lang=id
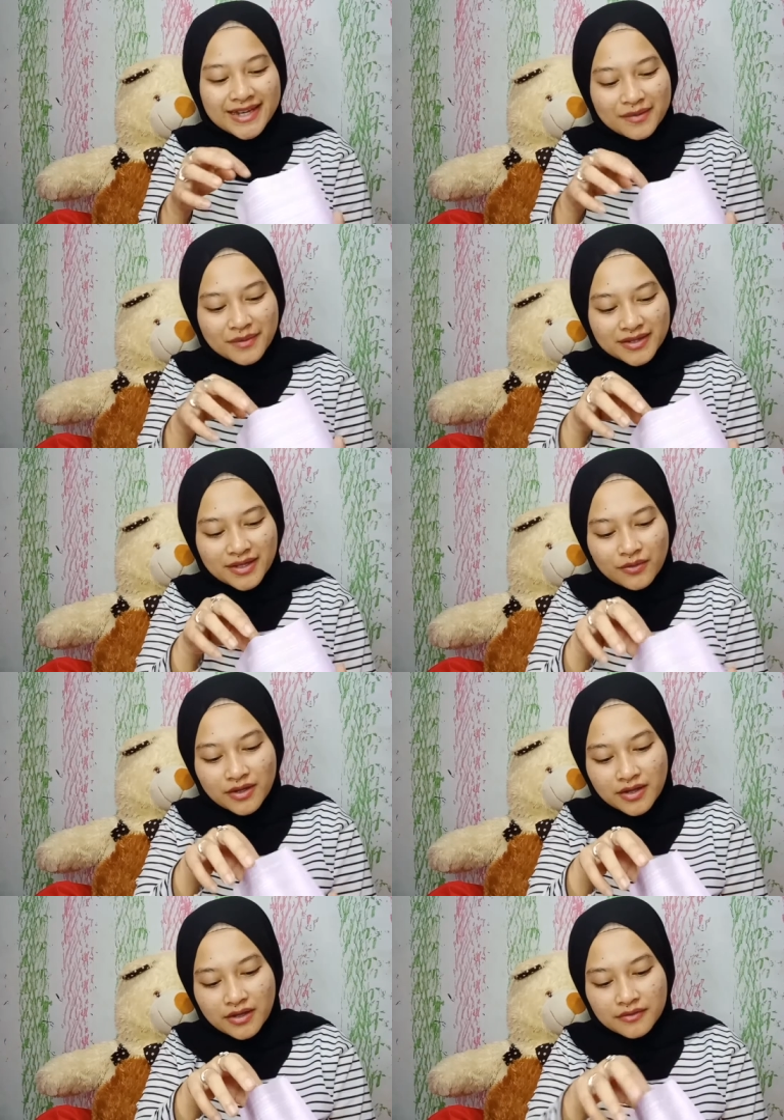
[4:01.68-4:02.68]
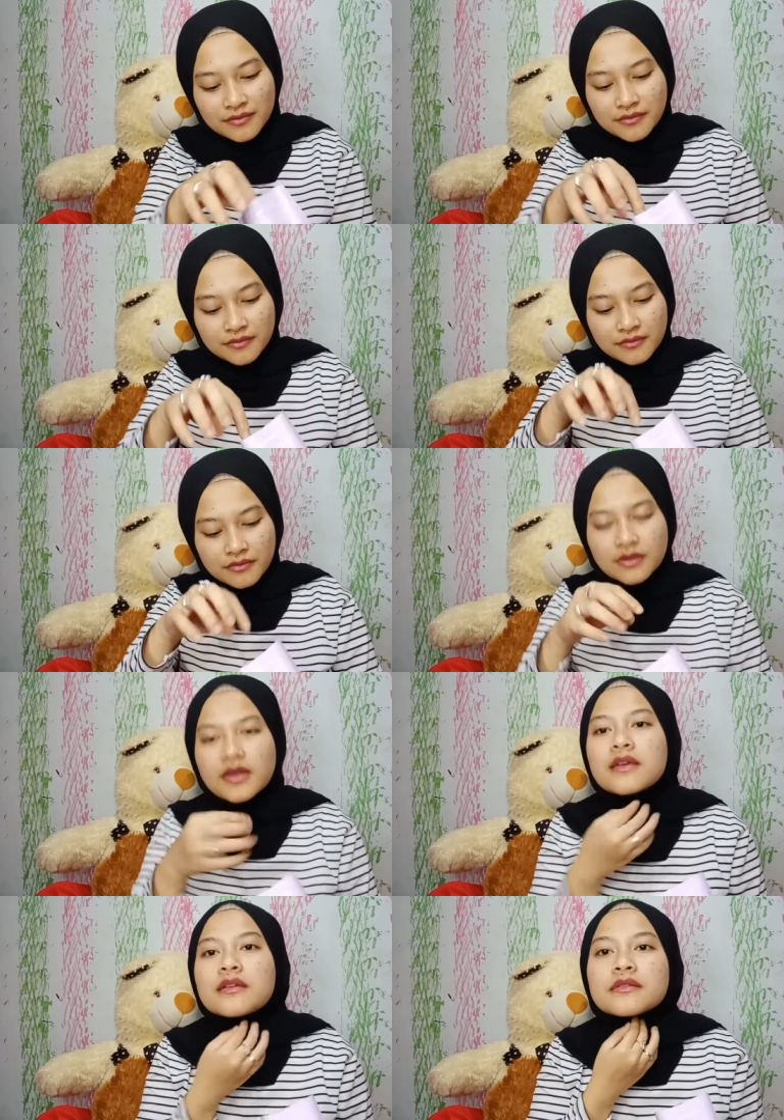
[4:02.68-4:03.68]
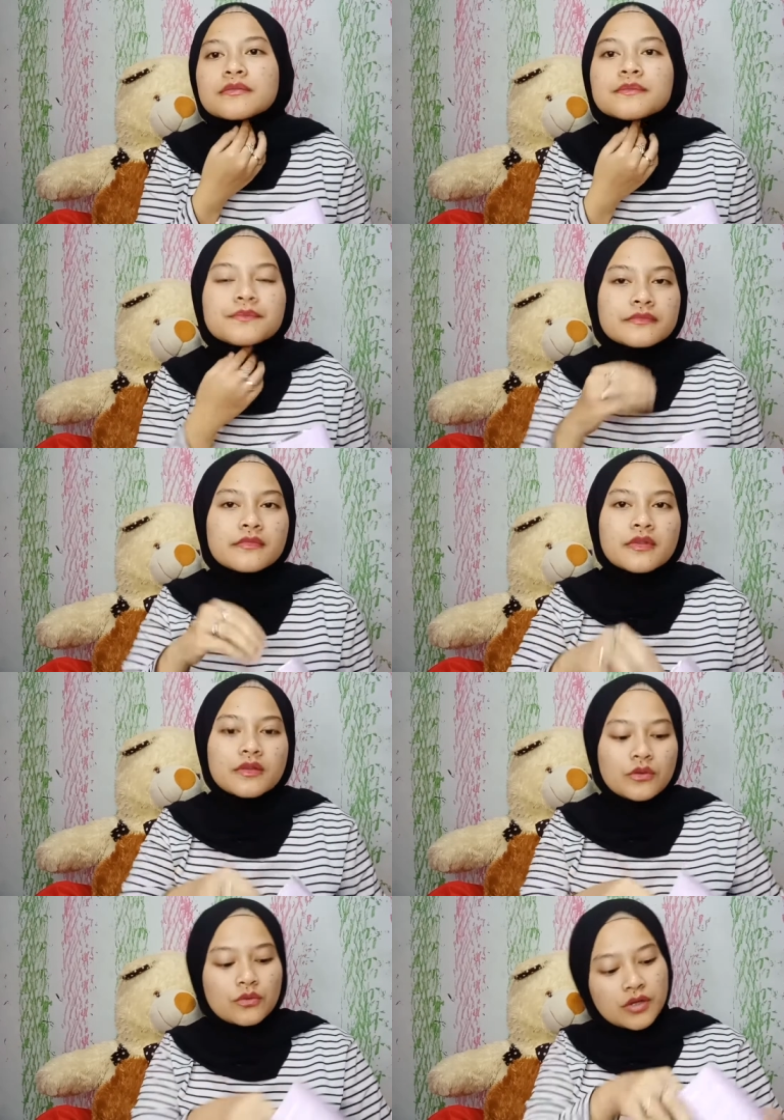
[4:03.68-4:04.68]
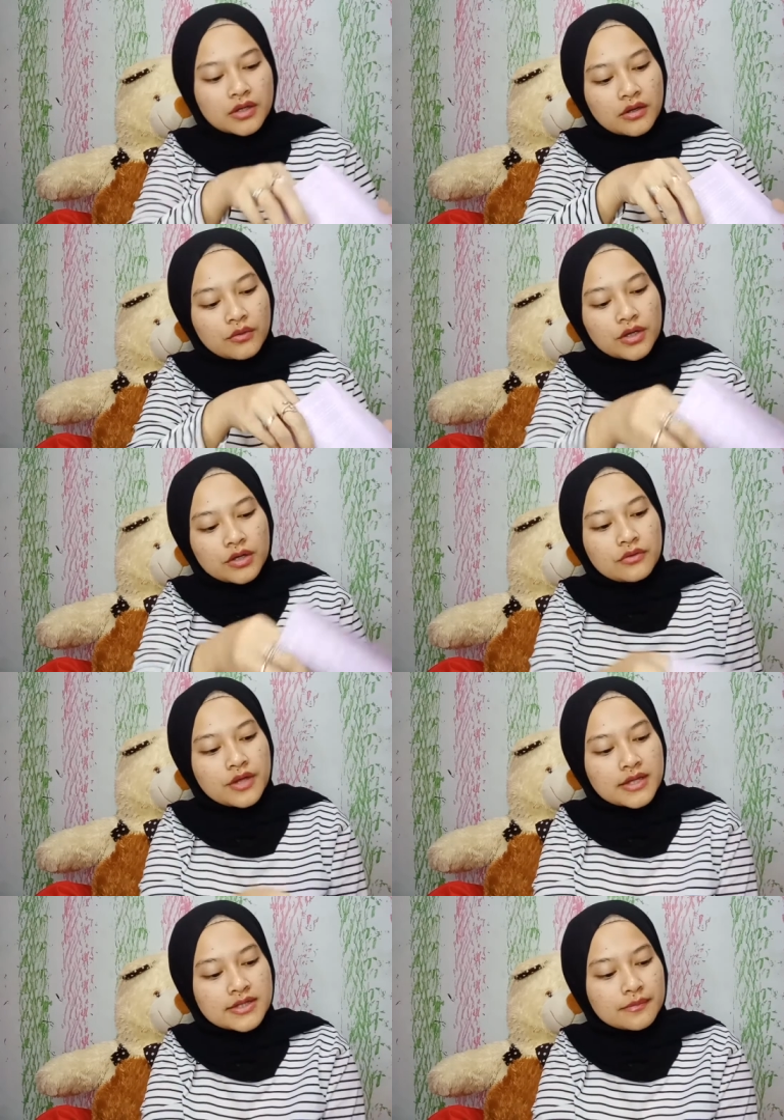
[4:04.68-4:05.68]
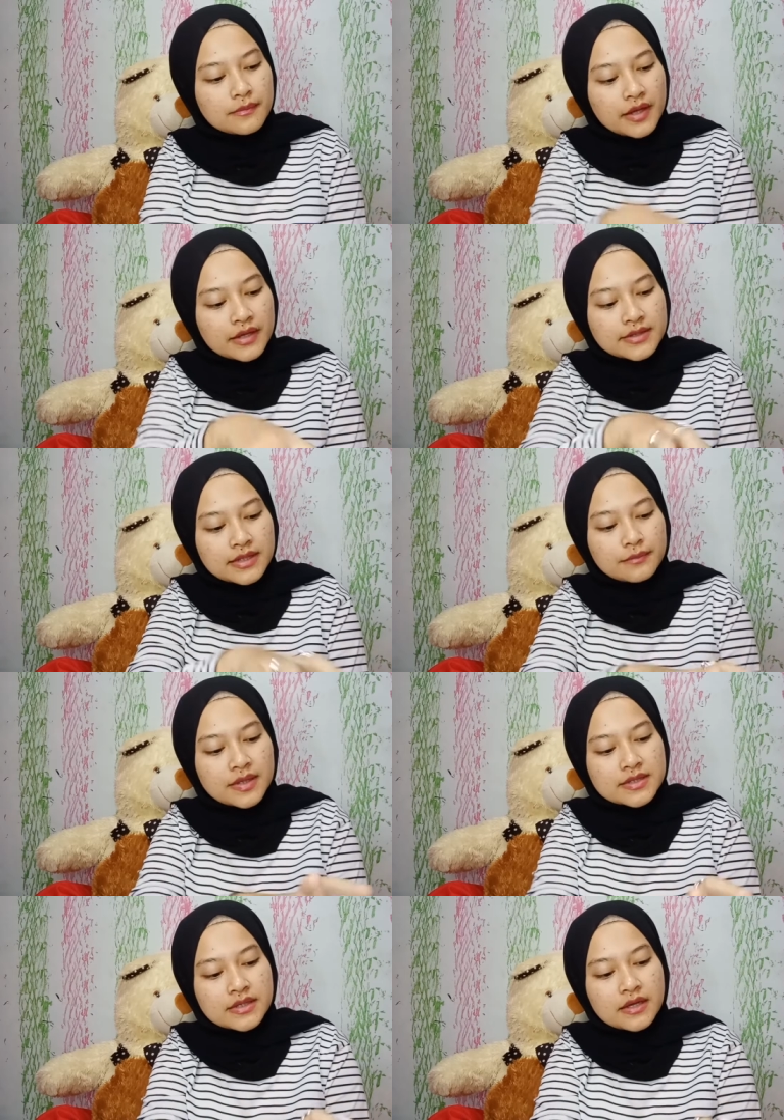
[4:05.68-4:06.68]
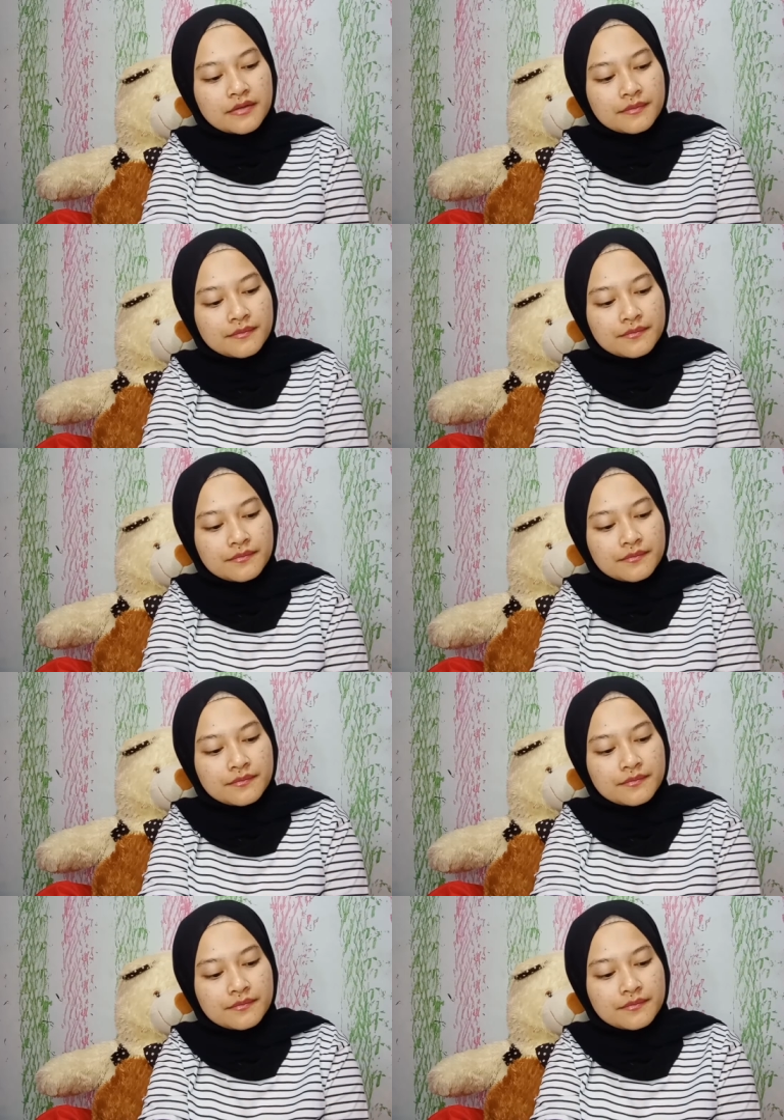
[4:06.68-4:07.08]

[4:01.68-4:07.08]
enak banget ini wanginya. Oke, tunggu kita keluarin dulu ya sip, eh, sip masnya.